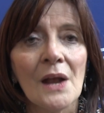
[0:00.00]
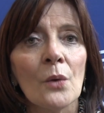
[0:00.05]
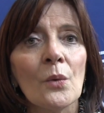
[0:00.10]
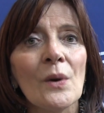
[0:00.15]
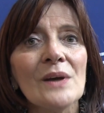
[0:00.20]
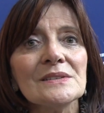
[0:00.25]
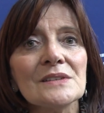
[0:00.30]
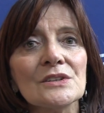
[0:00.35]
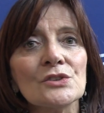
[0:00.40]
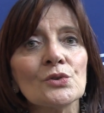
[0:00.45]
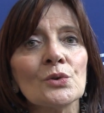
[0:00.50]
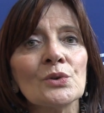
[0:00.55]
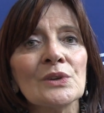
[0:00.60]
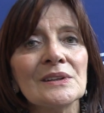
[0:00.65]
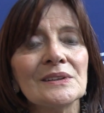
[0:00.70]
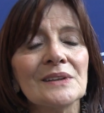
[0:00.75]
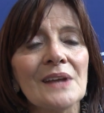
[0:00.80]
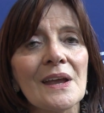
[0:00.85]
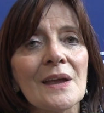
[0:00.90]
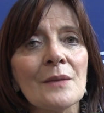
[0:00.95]
Questi sono
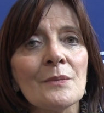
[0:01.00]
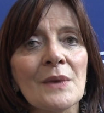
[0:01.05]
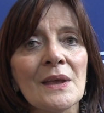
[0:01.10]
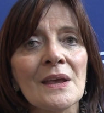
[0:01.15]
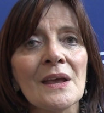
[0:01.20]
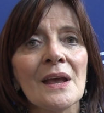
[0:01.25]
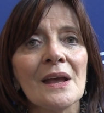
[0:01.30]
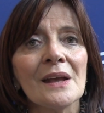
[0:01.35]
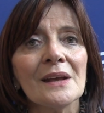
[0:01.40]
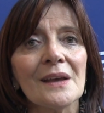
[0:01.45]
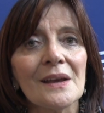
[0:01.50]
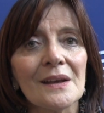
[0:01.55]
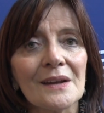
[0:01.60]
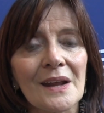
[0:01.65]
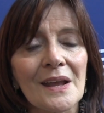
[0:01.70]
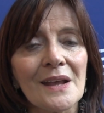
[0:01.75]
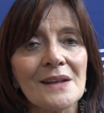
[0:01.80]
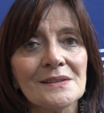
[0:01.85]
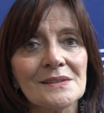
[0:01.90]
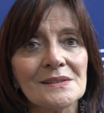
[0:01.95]
i temi che
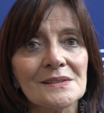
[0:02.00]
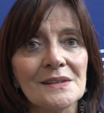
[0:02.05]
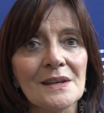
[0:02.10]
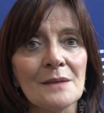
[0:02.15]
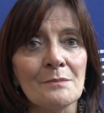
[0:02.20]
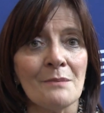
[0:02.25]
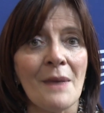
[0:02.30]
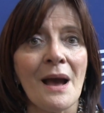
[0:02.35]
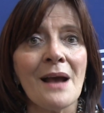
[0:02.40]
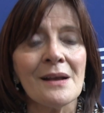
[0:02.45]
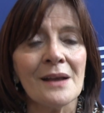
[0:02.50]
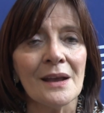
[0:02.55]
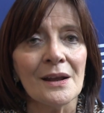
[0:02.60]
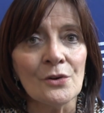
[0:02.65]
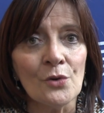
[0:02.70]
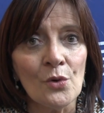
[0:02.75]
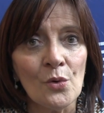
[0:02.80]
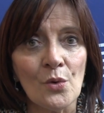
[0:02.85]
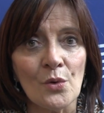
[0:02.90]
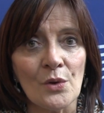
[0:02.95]
Renzi, ma
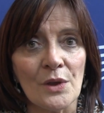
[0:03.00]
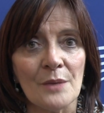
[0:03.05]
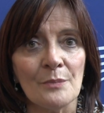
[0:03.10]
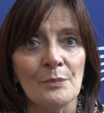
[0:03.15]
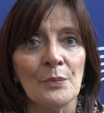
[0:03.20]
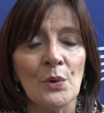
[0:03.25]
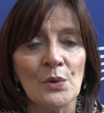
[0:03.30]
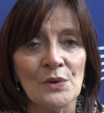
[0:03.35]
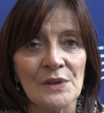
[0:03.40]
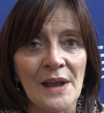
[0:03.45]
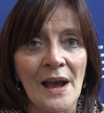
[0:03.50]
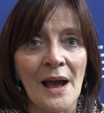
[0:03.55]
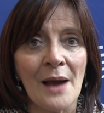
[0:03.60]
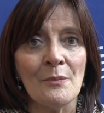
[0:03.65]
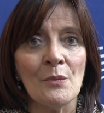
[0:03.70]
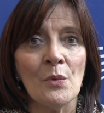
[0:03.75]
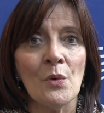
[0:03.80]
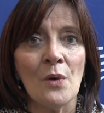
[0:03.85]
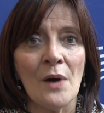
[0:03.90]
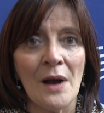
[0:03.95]
anche noi, noi
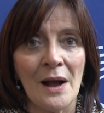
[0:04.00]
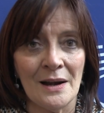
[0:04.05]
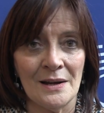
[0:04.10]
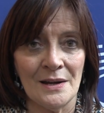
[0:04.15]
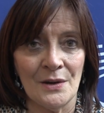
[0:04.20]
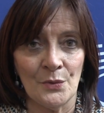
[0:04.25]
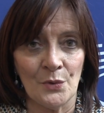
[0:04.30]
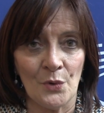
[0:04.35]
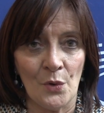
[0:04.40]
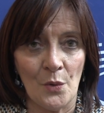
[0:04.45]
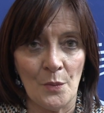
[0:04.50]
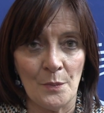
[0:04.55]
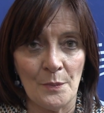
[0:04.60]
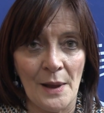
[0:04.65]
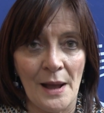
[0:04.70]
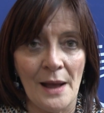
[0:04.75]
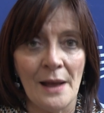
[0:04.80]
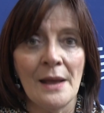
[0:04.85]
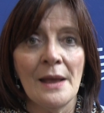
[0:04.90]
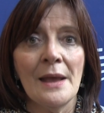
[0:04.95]
poniamo
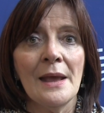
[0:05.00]
all'Europa